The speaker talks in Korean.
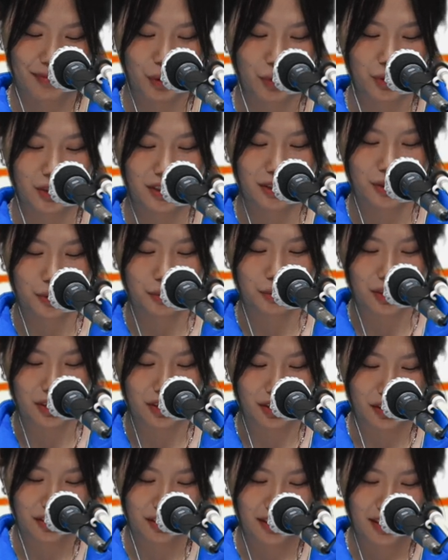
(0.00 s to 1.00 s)
어릴
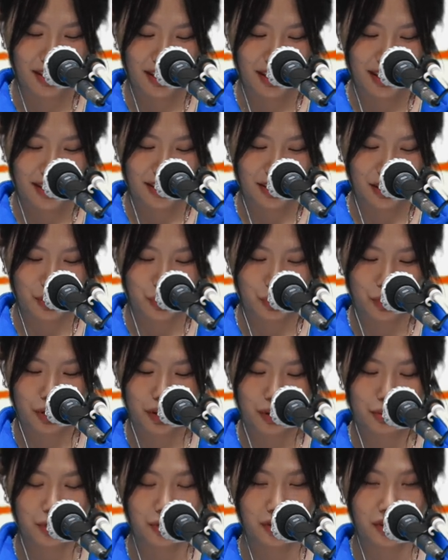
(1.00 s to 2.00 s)
적부터 제가
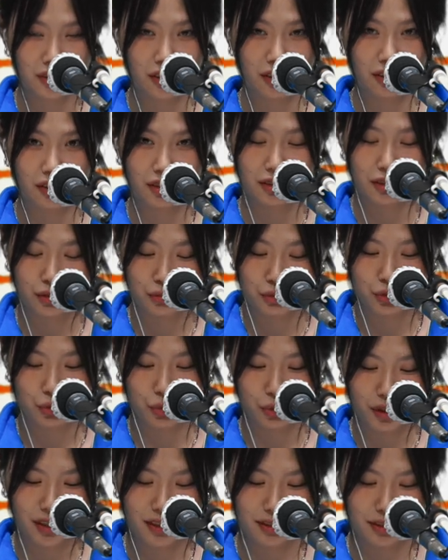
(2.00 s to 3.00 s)
노래 부르는 걸 너무
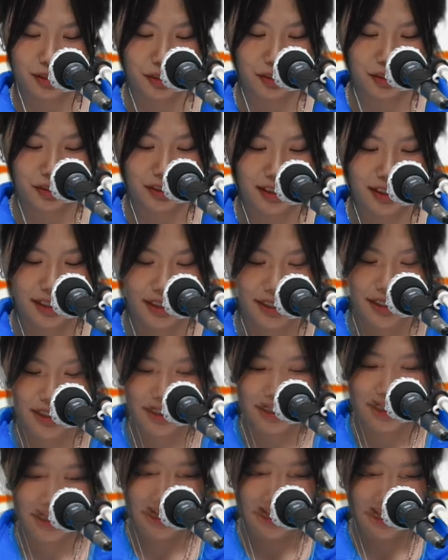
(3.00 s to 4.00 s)
좋아해서
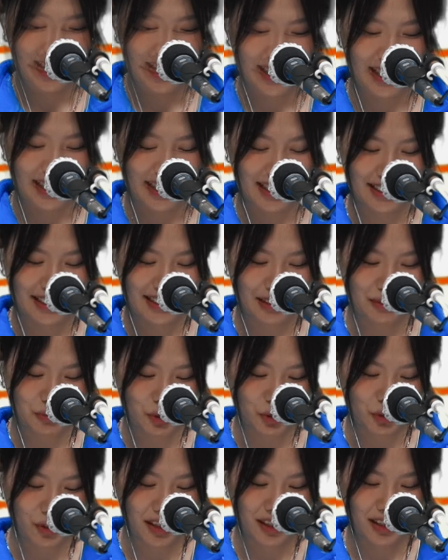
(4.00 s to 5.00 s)

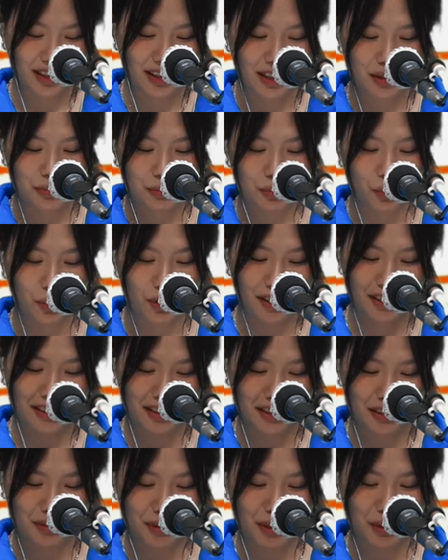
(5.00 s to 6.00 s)
앤님과
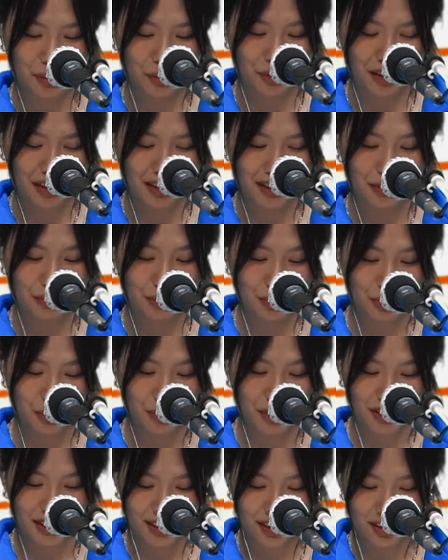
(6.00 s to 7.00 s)
보아님의 노래를
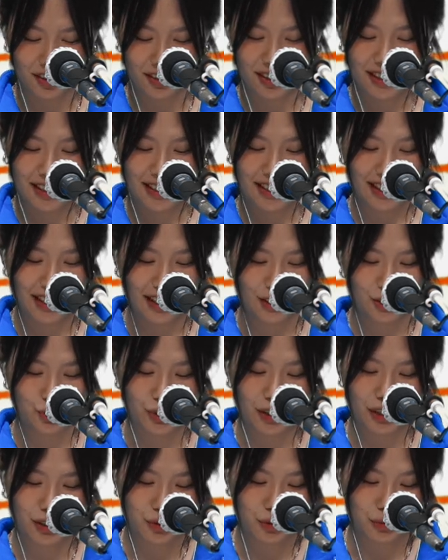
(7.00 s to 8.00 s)
부르면서
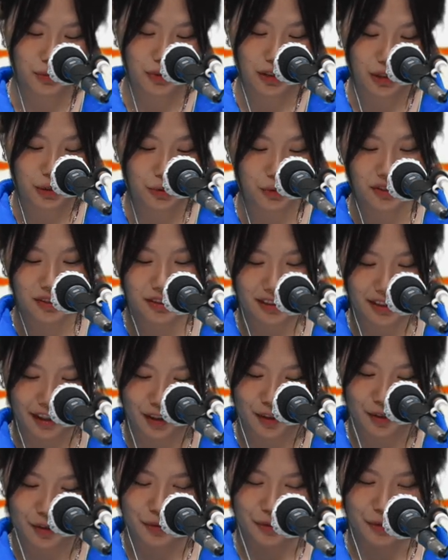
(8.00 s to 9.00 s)
가수의 꿈을
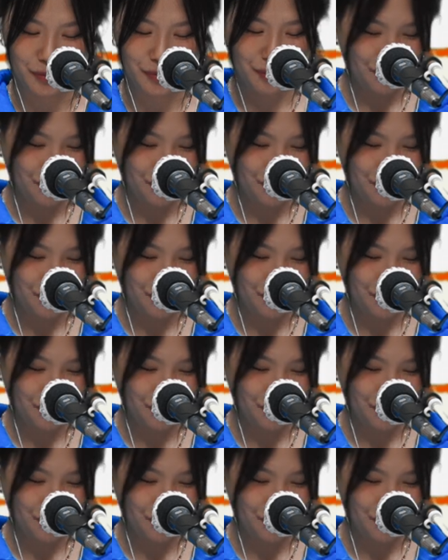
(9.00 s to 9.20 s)
키웠는데요.